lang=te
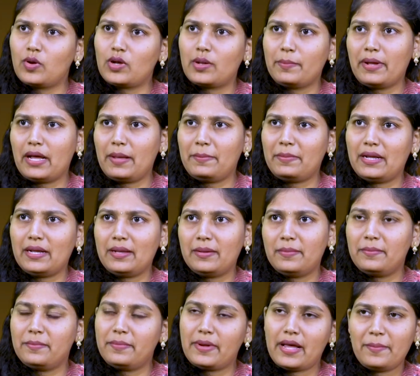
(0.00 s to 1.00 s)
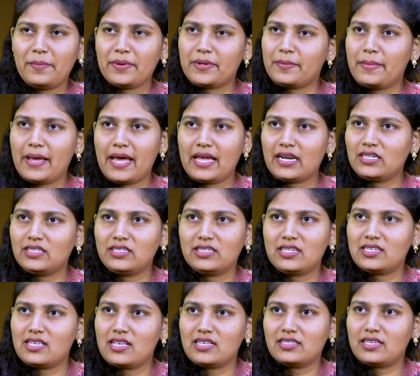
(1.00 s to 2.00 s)
ఒక పాప పాపకు మ్యారేజ్
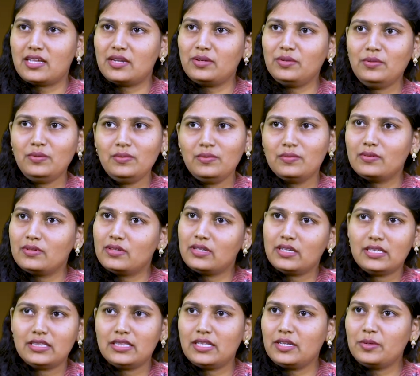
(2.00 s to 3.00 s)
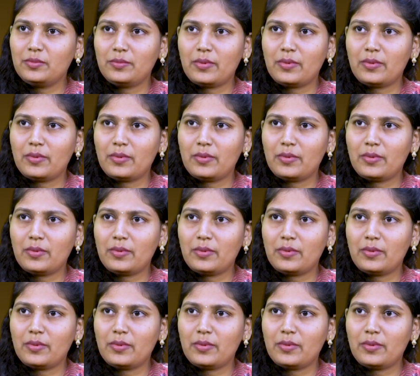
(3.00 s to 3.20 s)
చేసేసారు ఇద్దరు